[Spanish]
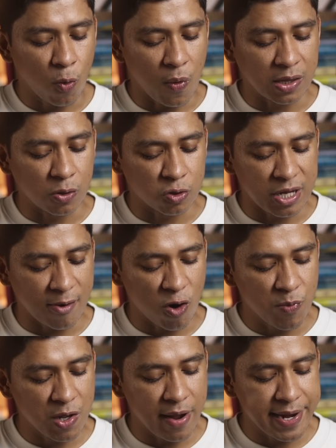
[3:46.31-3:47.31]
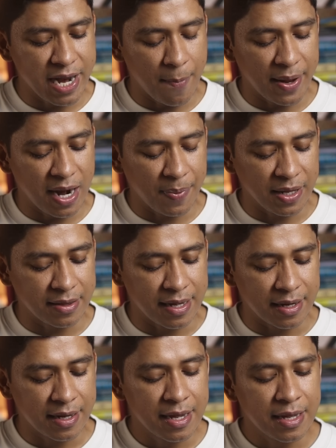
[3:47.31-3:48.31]
cuando saco mi vaina para
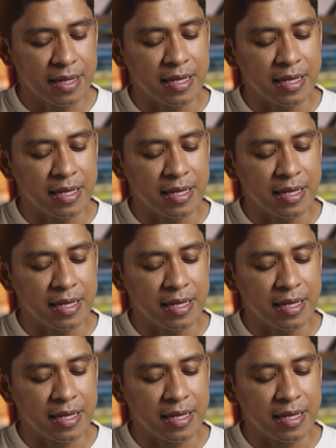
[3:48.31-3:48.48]
prender